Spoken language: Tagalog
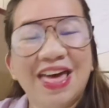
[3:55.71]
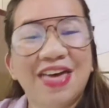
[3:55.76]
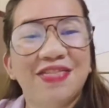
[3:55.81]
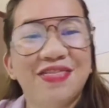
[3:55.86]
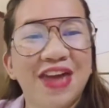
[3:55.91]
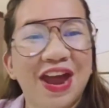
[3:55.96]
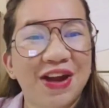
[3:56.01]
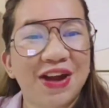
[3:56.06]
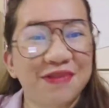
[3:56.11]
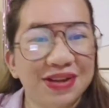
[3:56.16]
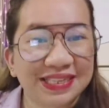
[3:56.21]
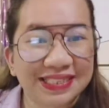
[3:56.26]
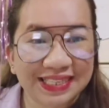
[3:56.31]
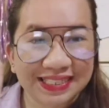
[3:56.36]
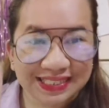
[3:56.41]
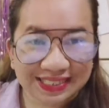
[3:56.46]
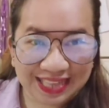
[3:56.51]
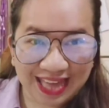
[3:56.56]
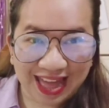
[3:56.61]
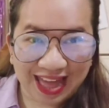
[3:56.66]
There was
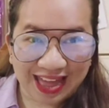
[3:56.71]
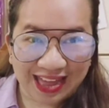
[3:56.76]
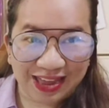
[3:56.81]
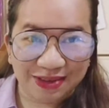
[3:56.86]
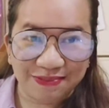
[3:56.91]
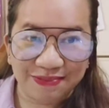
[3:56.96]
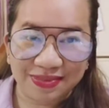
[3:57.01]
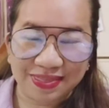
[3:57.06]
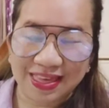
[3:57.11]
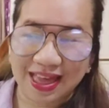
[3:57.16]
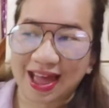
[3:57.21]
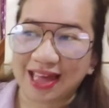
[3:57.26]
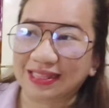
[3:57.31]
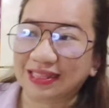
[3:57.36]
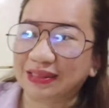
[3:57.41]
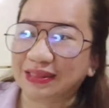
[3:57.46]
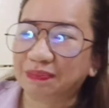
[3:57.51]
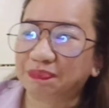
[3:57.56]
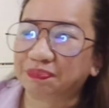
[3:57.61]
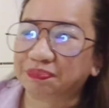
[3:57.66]
a time
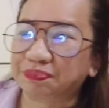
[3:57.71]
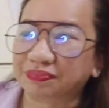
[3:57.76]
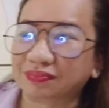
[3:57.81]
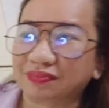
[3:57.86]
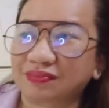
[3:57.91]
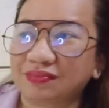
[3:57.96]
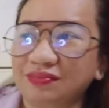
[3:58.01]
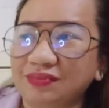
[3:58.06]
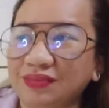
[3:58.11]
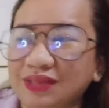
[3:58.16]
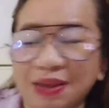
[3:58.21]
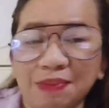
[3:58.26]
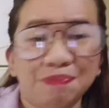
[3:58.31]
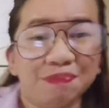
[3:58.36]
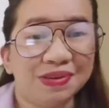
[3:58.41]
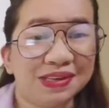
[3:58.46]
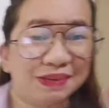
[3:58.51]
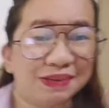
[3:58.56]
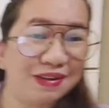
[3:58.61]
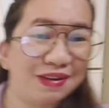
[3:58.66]
that
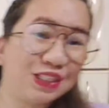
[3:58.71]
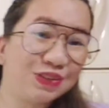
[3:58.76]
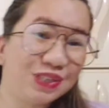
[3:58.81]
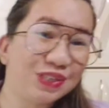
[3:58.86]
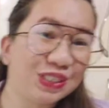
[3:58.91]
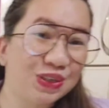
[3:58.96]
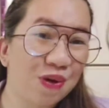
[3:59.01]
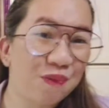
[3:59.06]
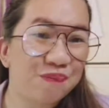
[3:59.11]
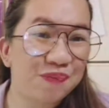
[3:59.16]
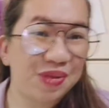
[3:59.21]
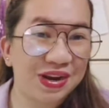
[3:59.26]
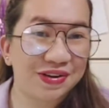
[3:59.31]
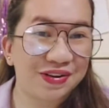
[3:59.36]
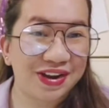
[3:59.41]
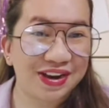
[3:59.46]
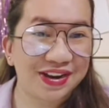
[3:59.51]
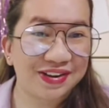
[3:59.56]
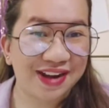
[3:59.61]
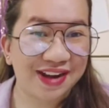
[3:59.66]
because we're so Pinoy,